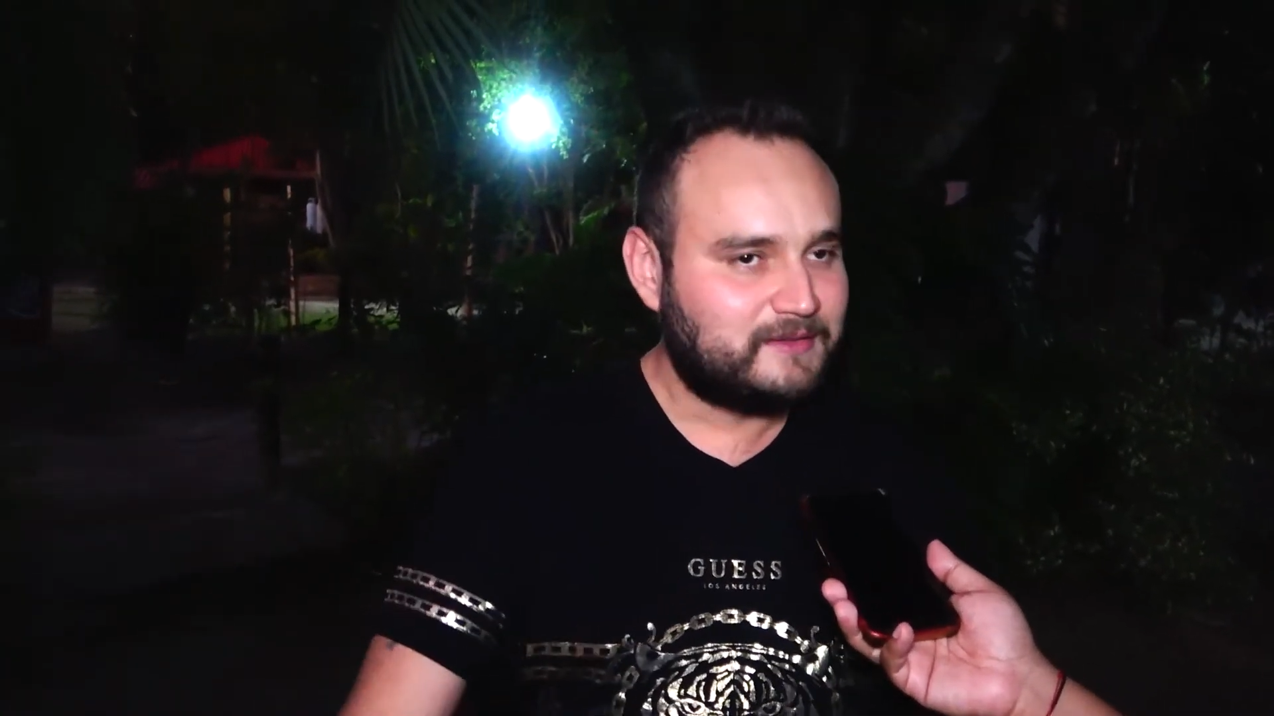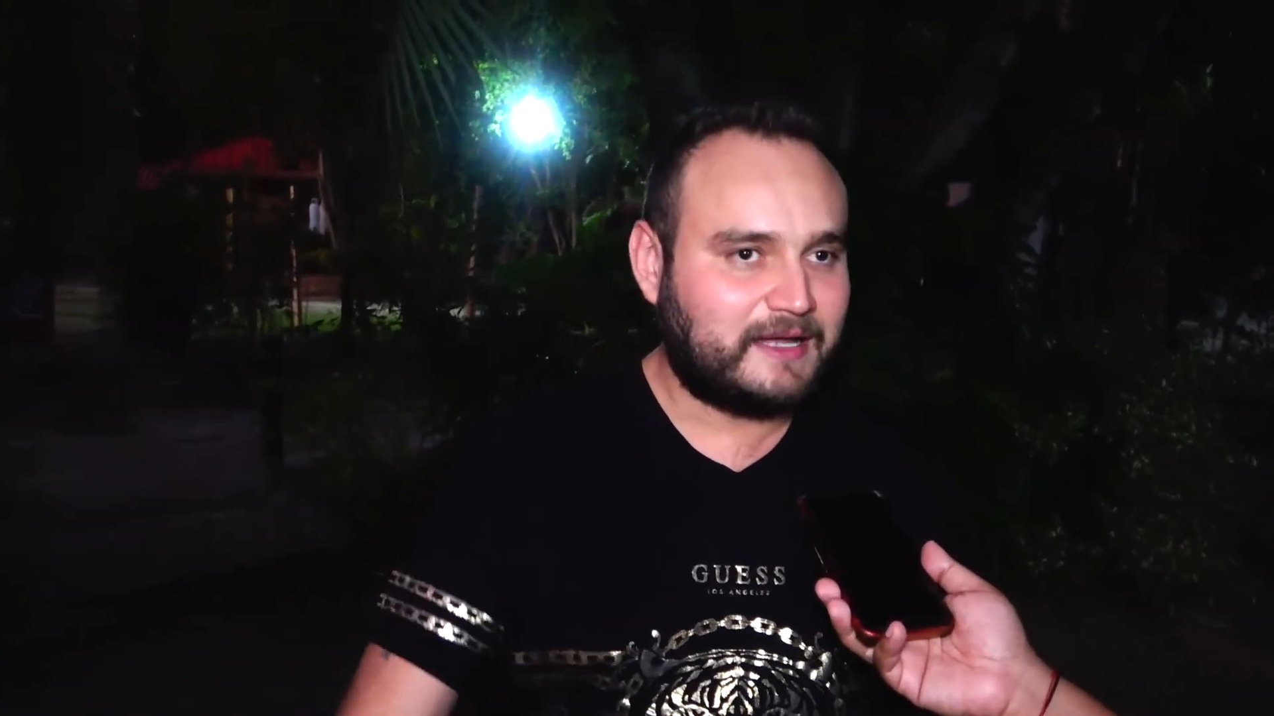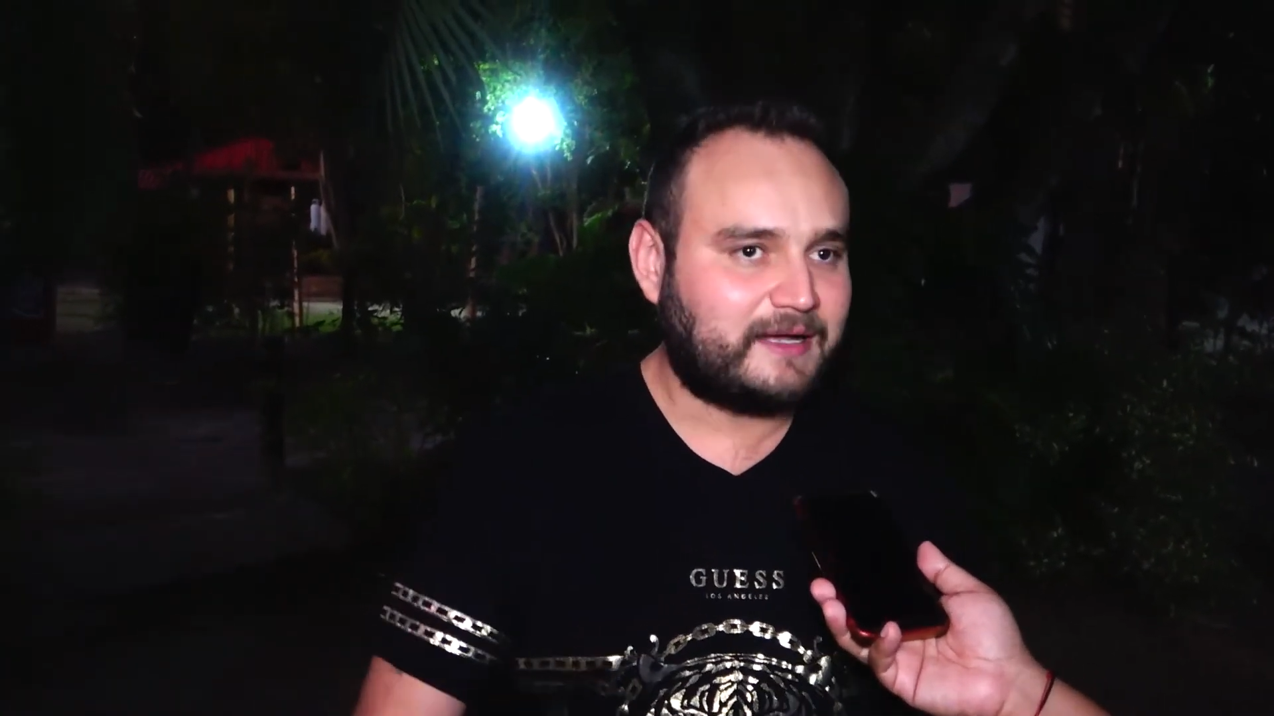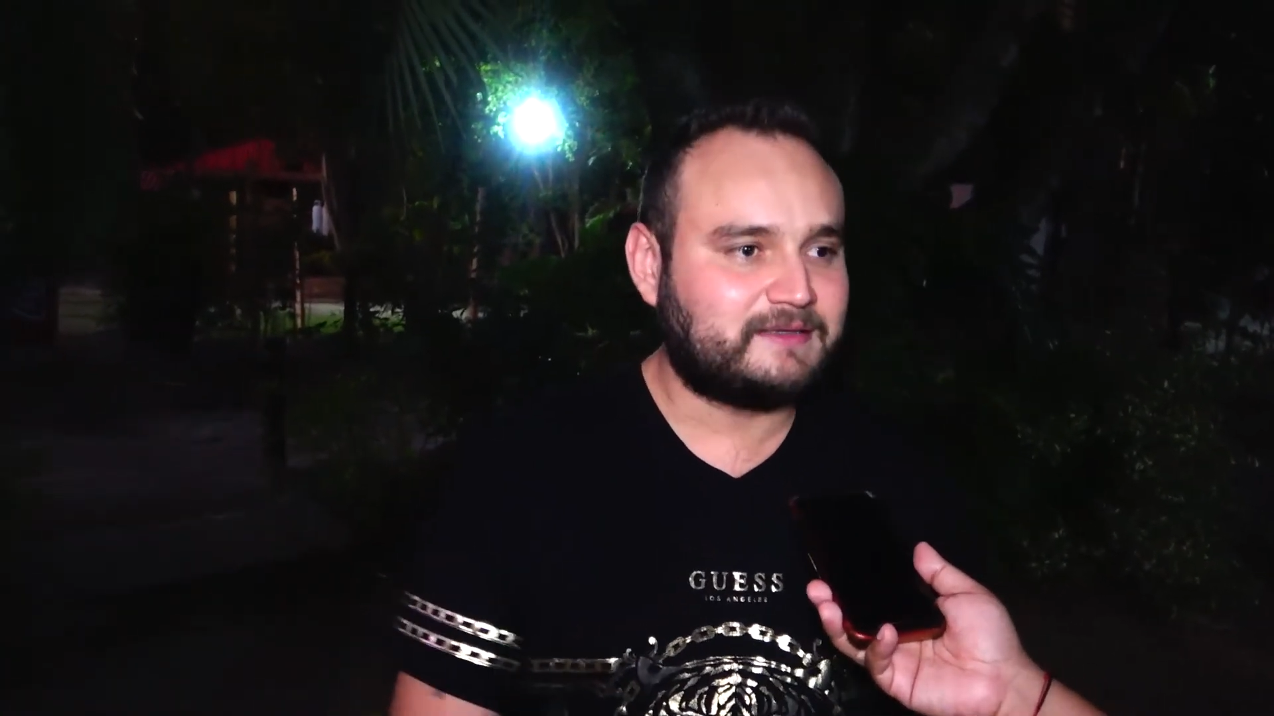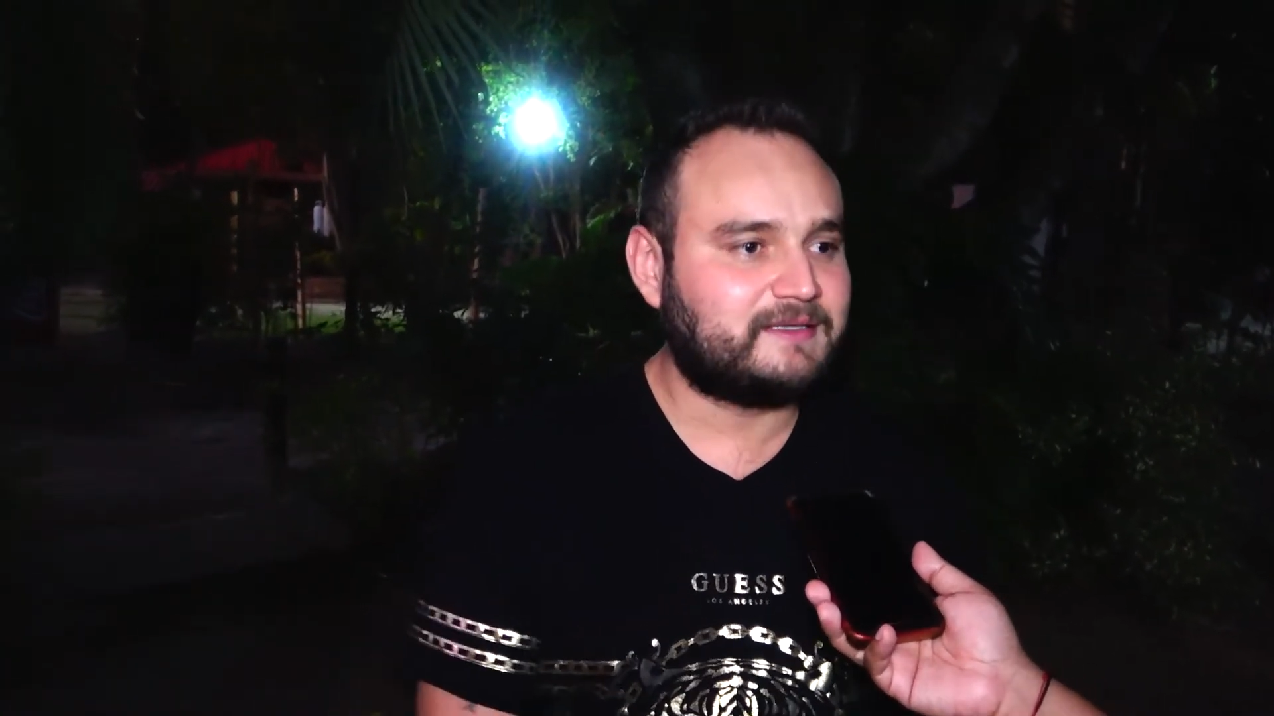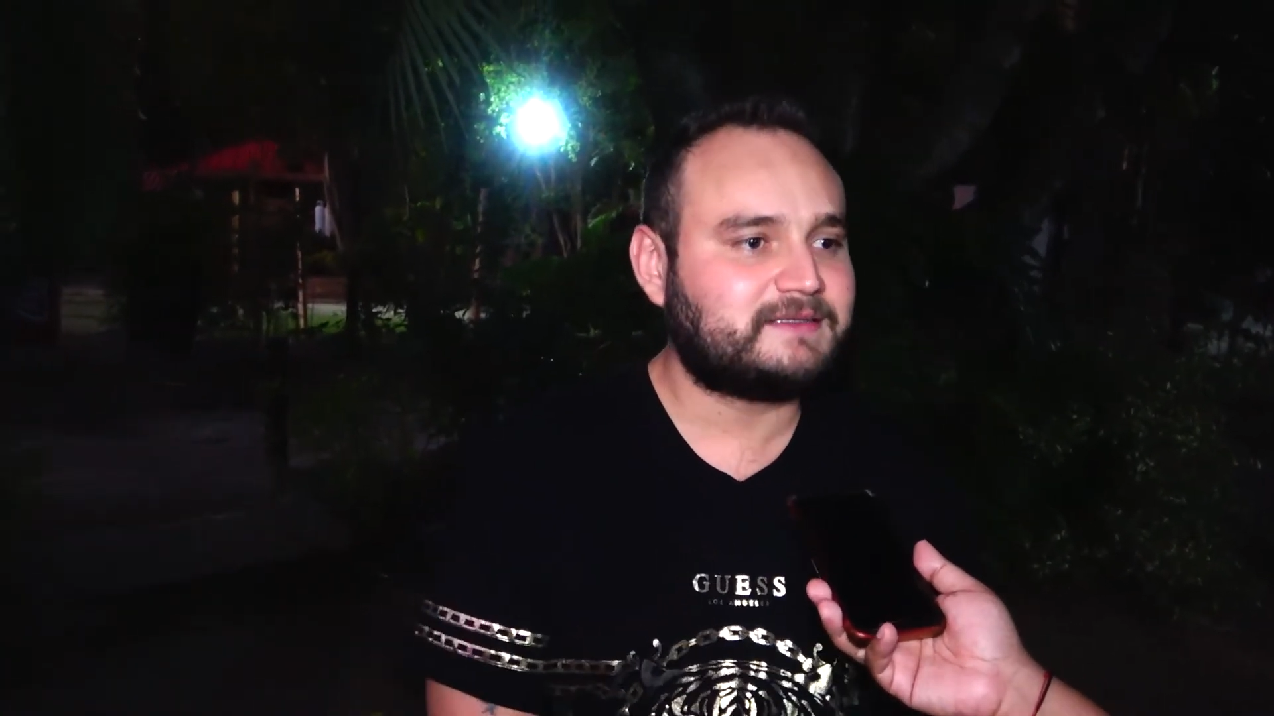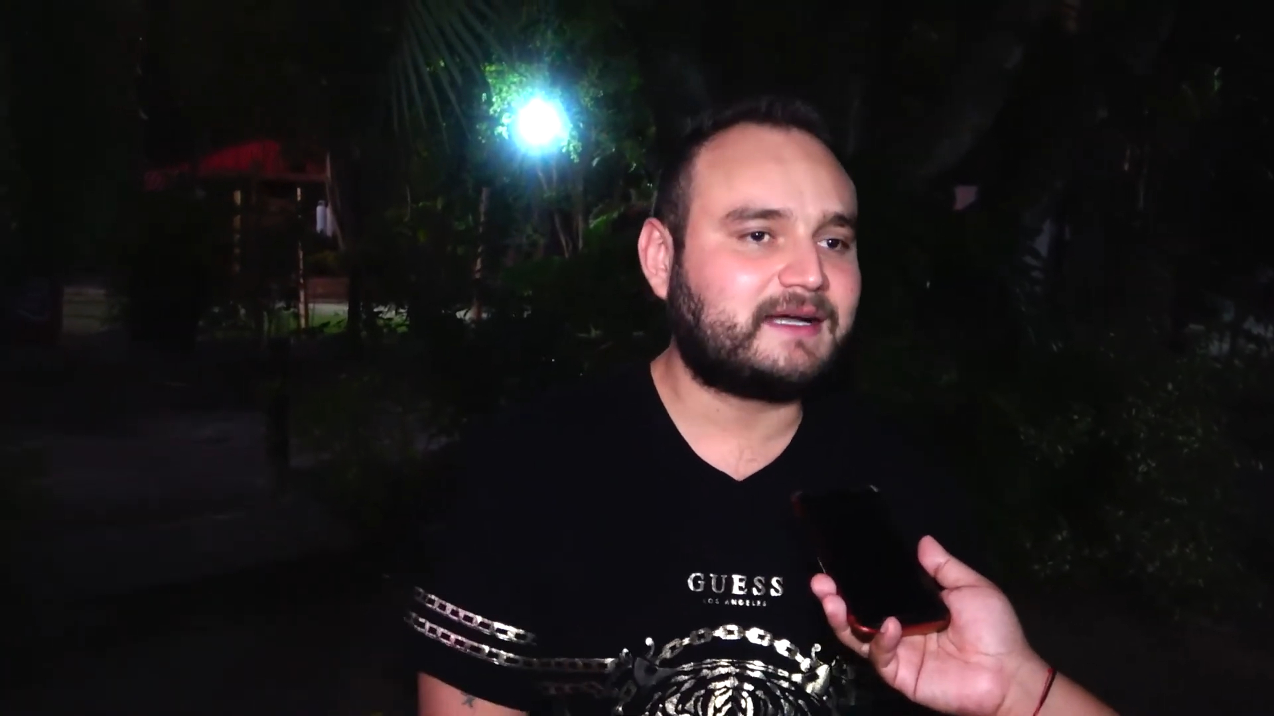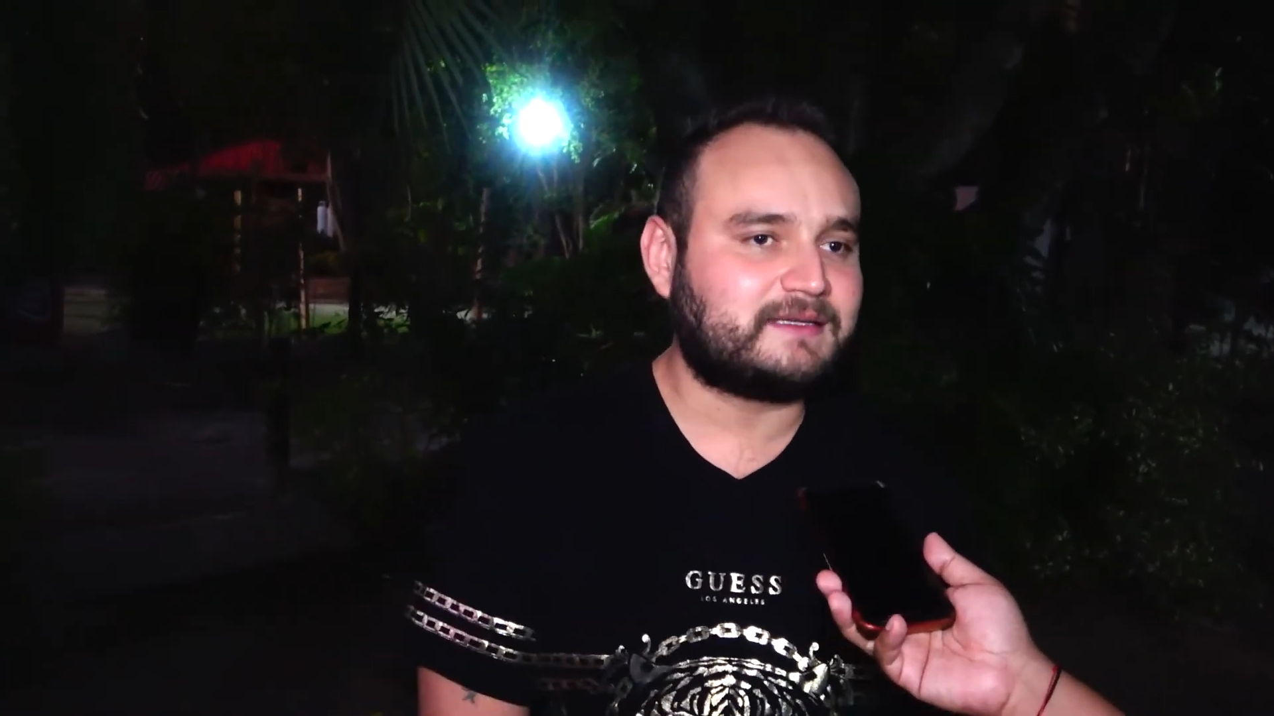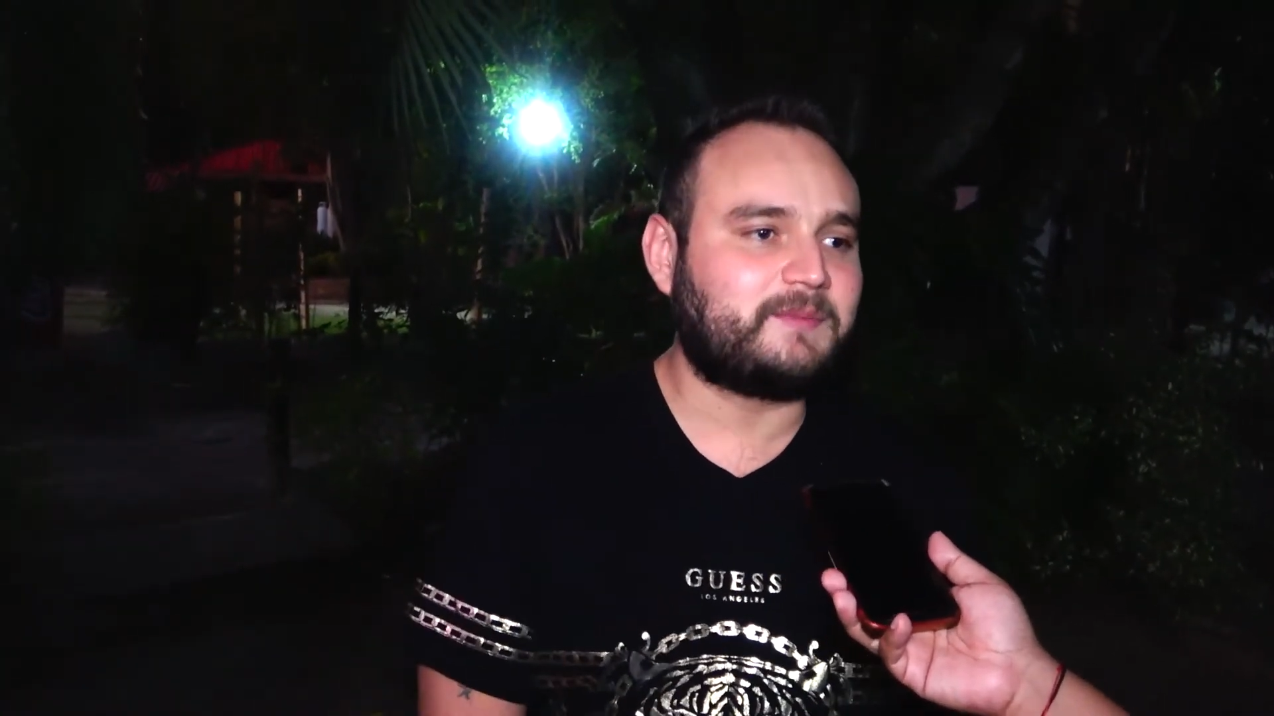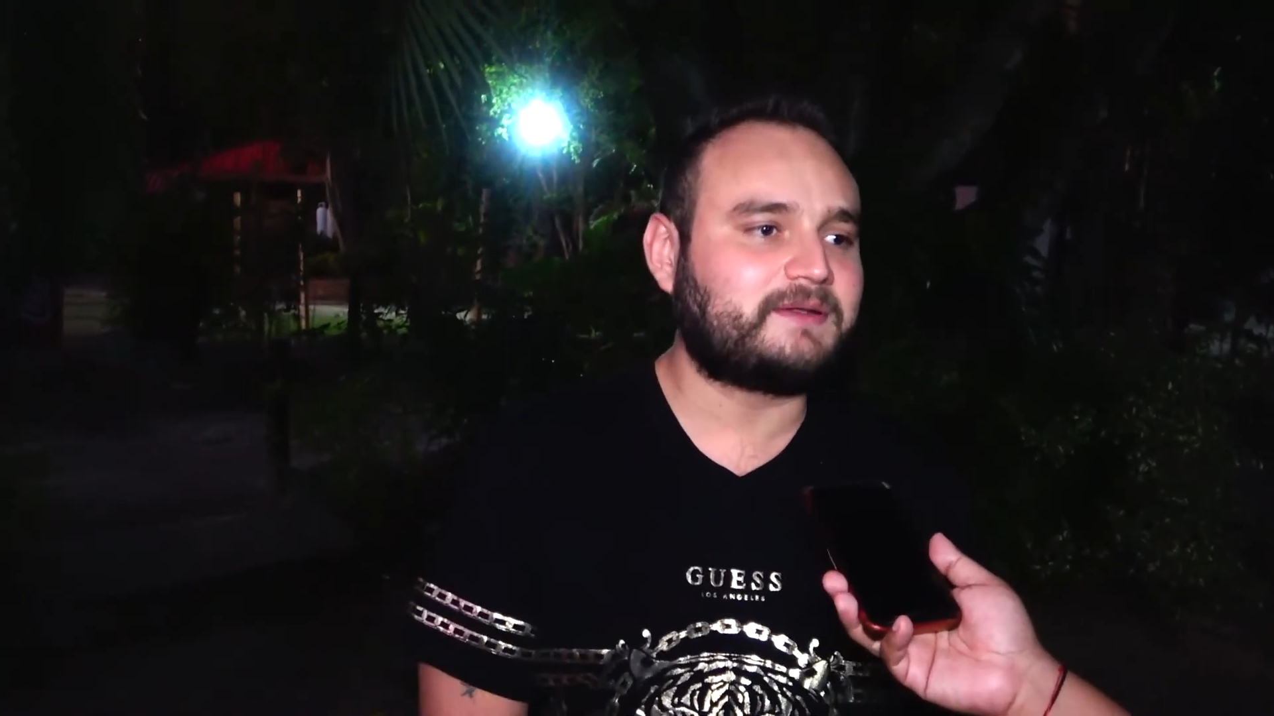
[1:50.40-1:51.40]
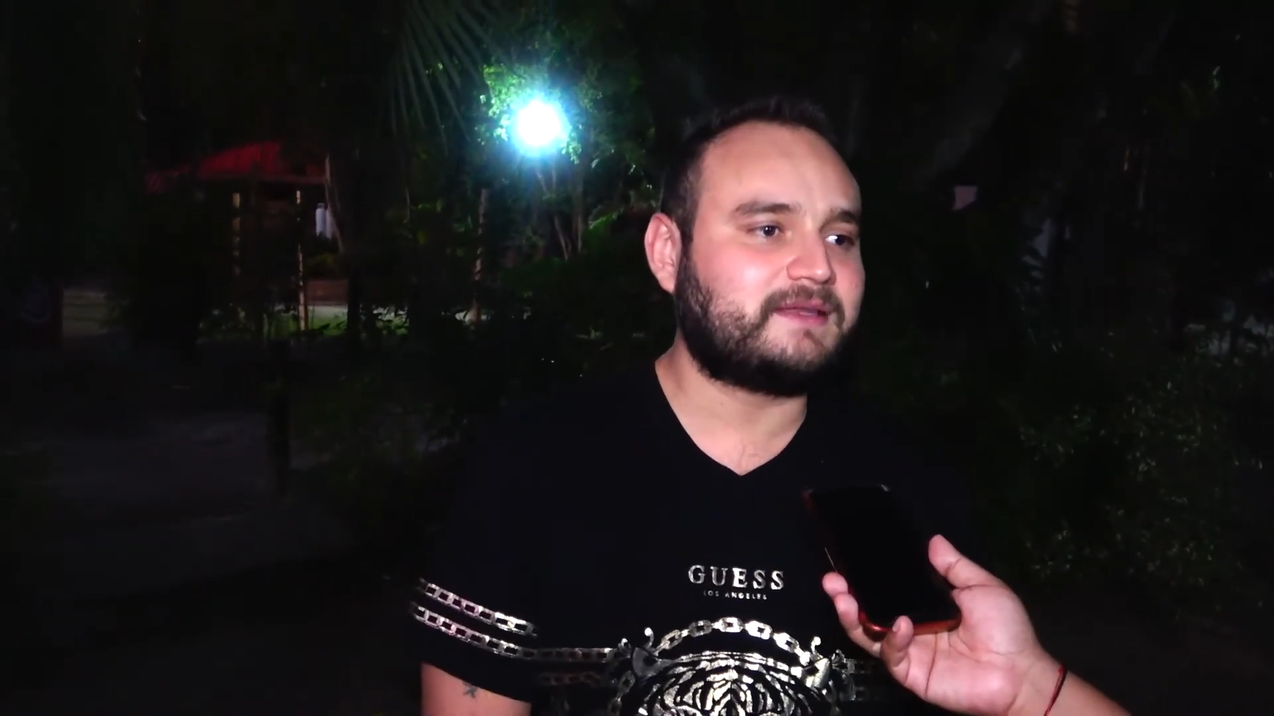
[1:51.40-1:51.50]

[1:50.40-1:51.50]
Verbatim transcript: la gente de Zacatepec